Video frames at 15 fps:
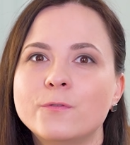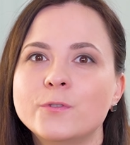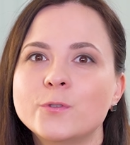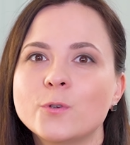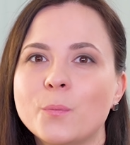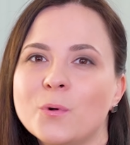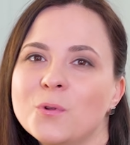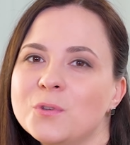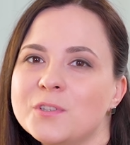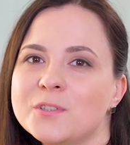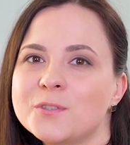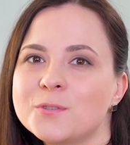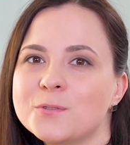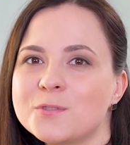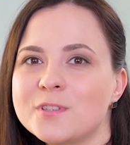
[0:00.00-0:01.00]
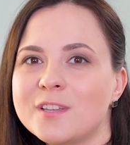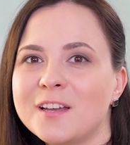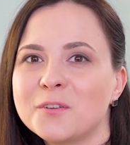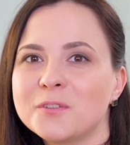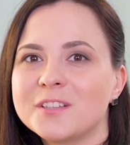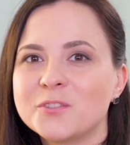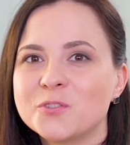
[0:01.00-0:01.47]
все полностью
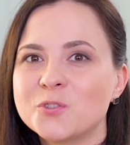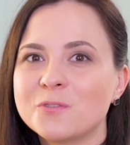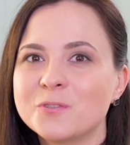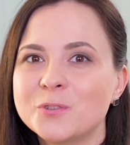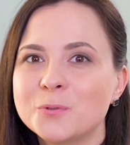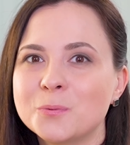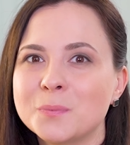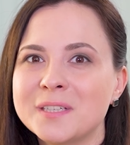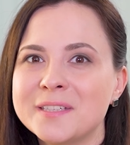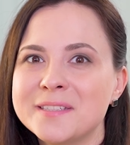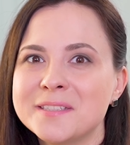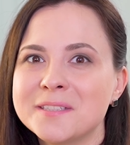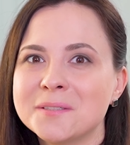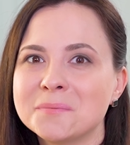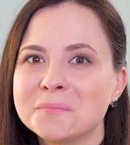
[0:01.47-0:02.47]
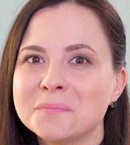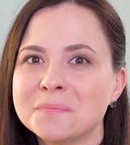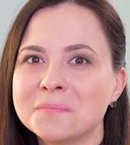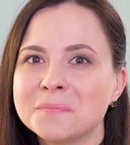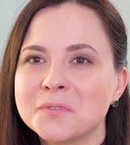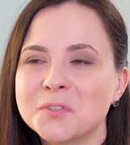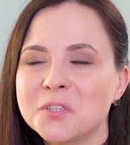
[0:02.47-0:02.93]
знаю, так что вы думаете.
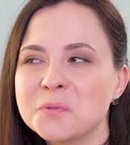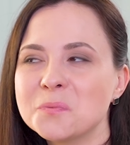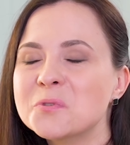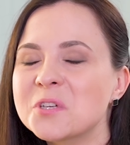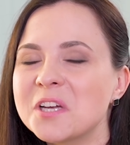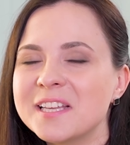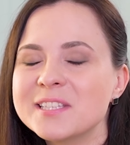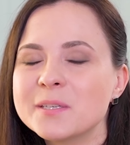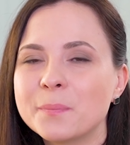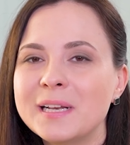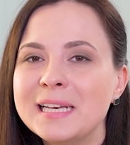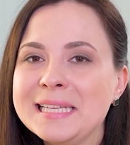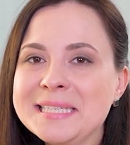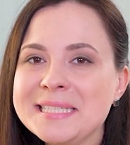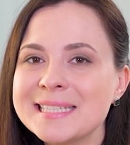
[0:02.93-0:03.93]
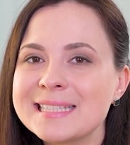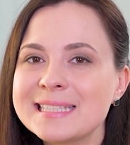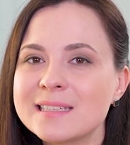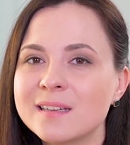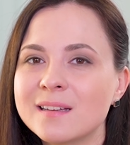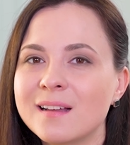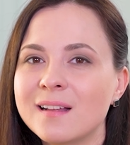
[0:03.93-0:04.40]
Она спускается по
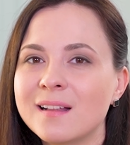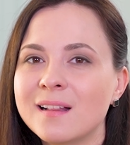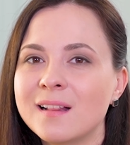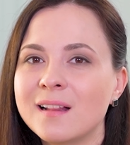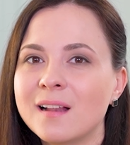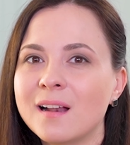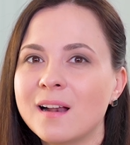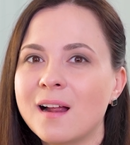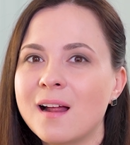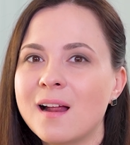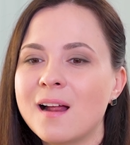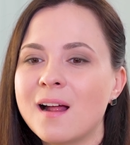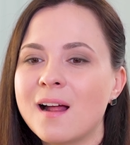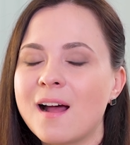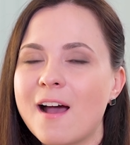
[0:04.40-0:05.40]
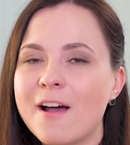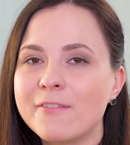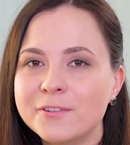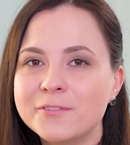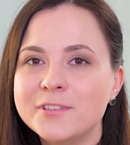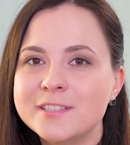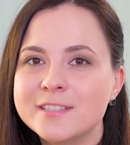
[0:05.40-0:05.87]
лестнице, а
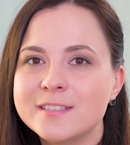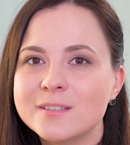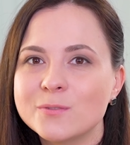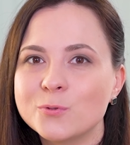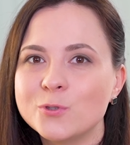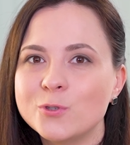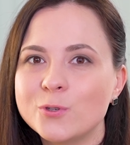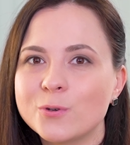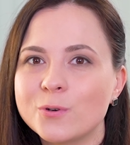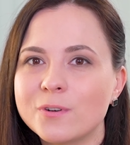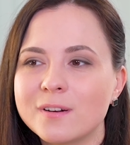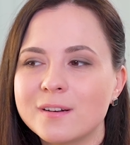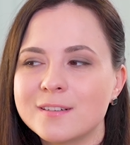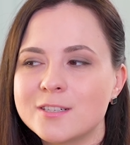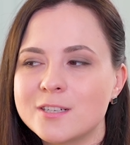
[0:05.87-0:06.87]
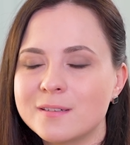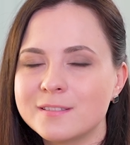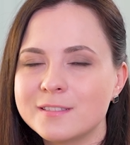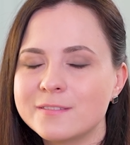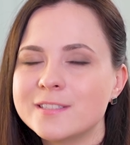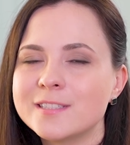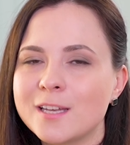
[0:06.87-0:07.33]
вы видите у нее
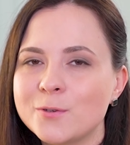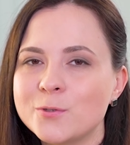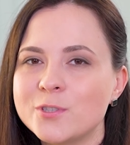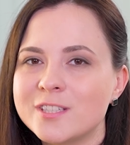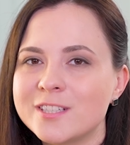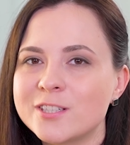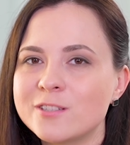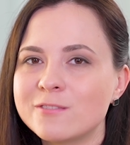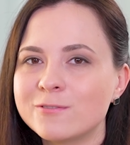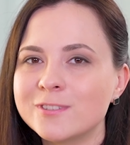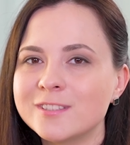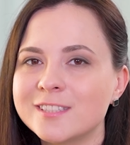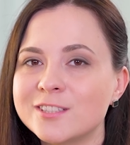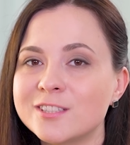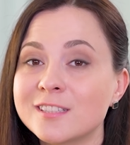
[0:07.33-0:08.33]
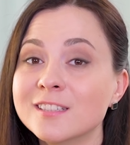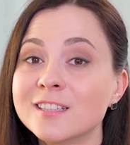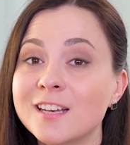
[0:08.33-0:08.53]
свисающий живот и жирные